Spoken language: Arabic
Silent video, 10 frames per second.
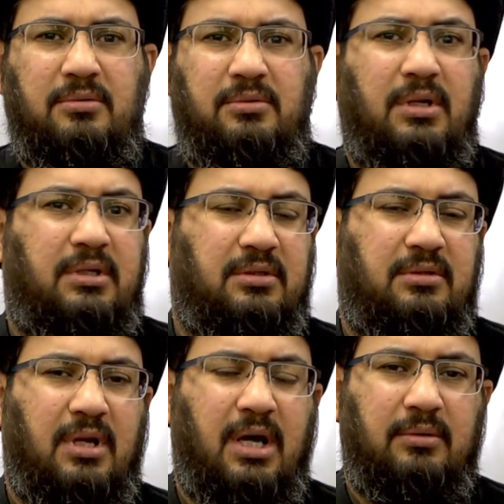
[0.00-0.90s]
تلك
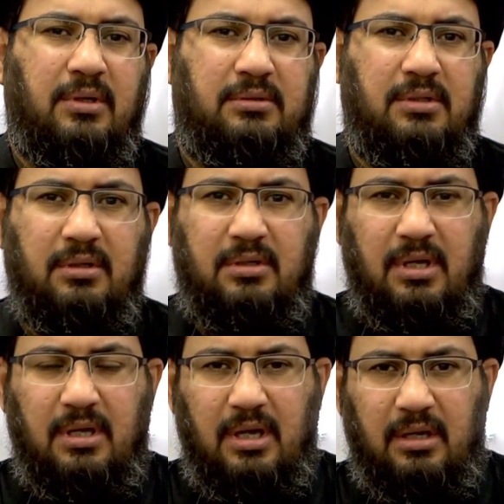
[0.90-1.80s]
التلاوة تلك
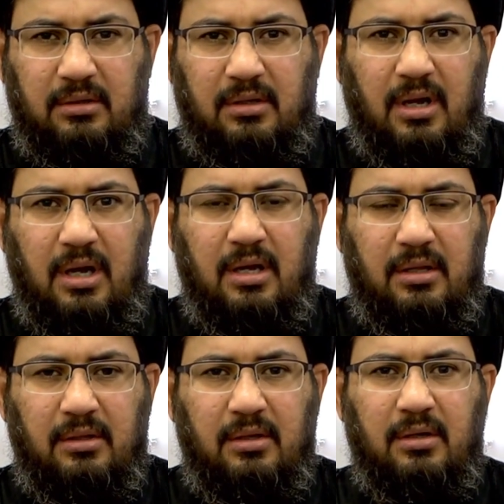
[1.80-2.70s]

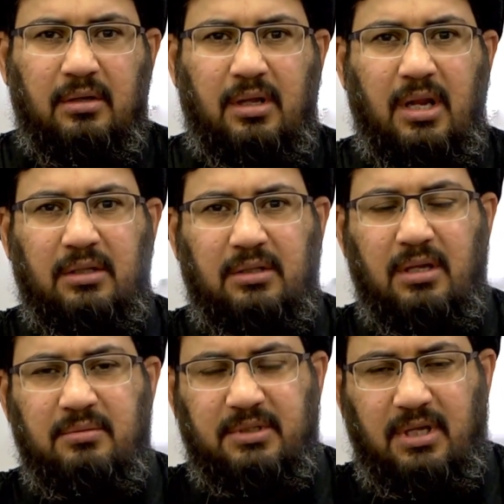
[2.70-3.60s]
القراءة قراءة
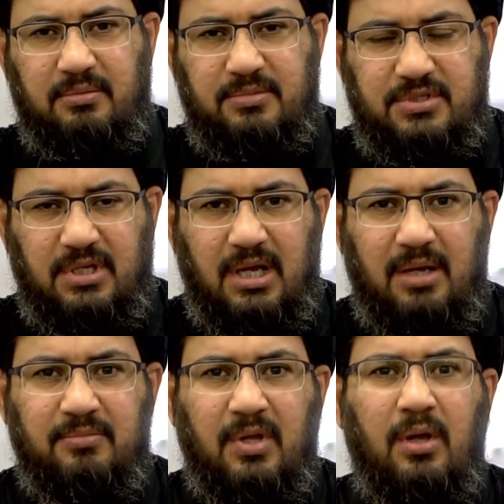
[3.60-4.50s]
أهل البيت عليهم
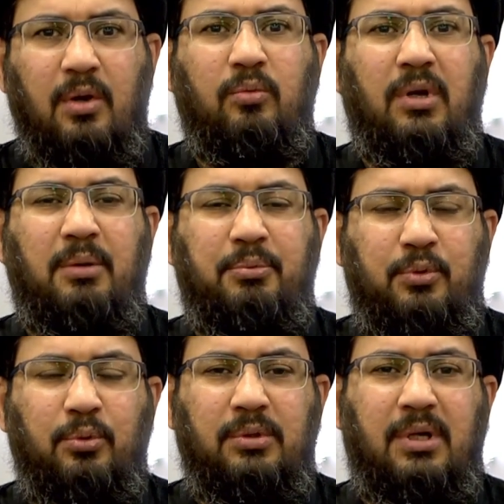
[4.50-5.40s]
السلام
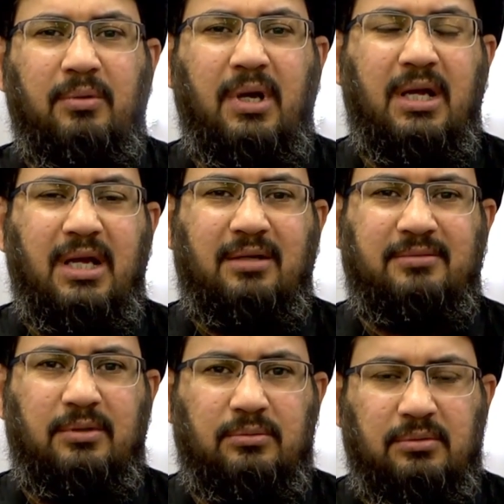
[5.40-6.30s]
ويبكون ولا
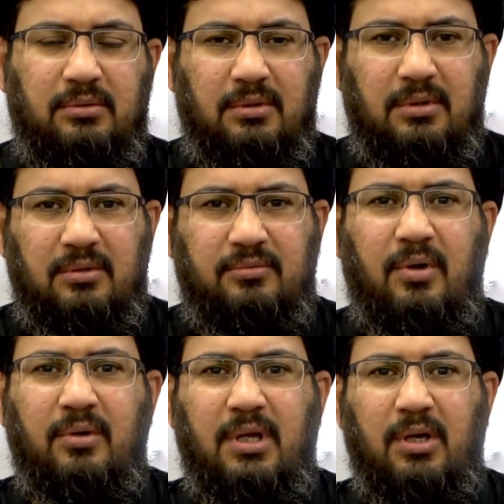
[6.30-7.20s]
يعملون
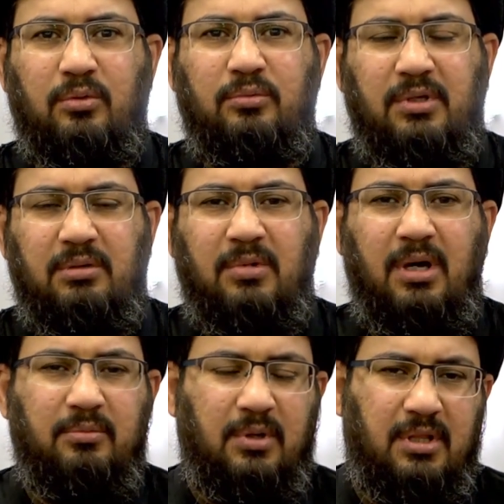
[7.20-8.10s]
فهنا يقوم
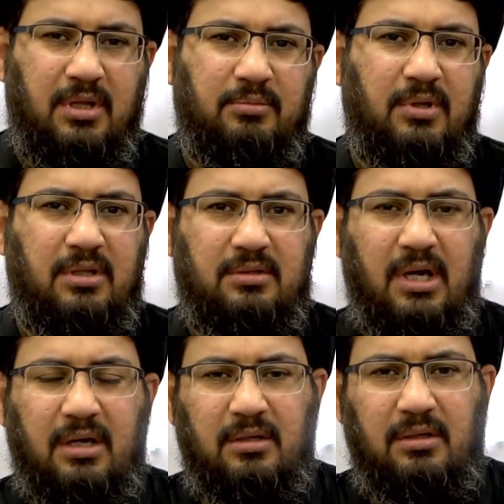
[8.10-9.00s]
الإمام ويذهب إلى
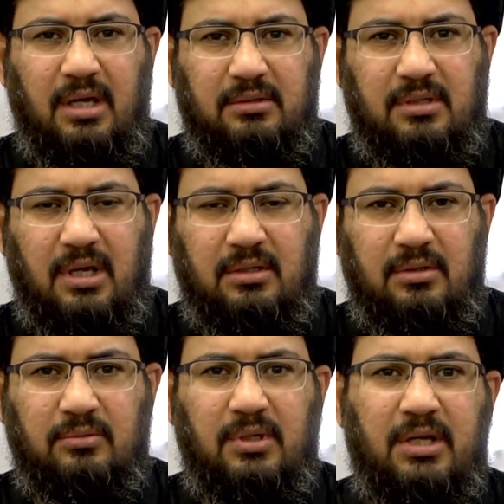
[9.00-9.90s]
الداخل حتى
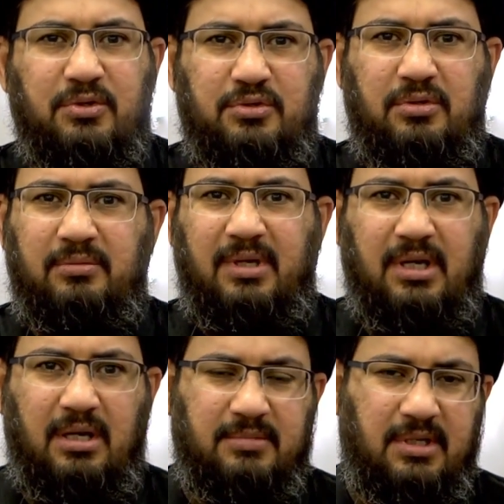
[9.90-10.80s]
أنه لا يشغلهم عن
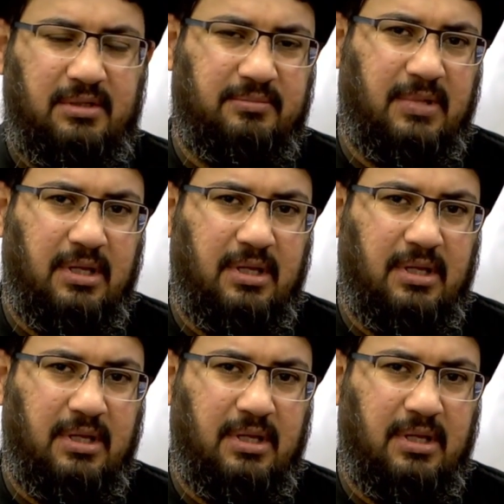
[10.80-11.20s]
عملهم